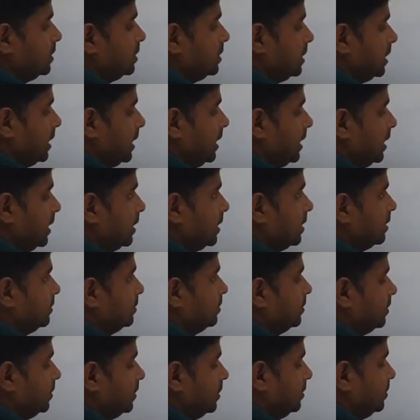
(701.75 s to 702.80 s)
चार
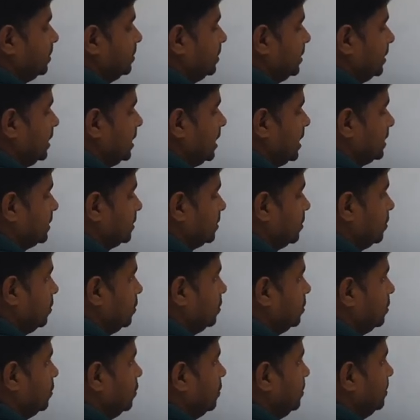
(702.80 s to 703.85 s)
फिर यहाँ से कर
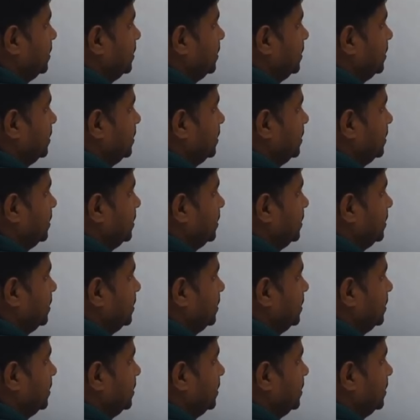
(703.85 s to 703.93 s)
लोगे नौ